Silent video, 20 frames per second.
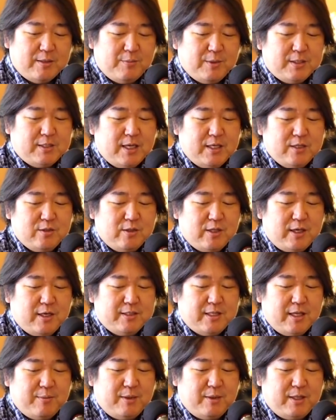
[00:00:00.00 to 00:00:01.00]
まあ、さんじゅうなな
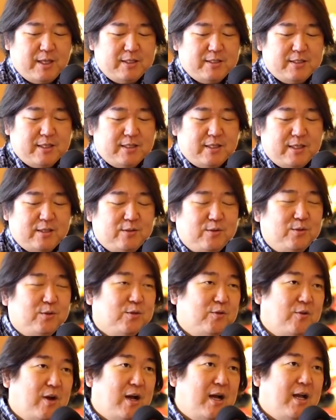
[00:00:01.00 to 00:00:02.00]
さいまでやっちゃってるってこ
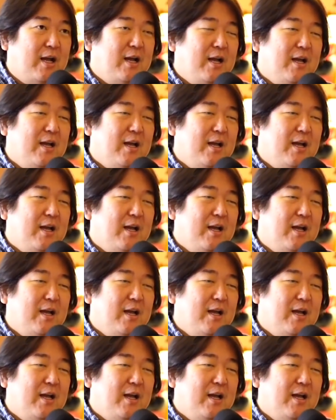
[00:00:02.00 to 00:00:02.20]
とは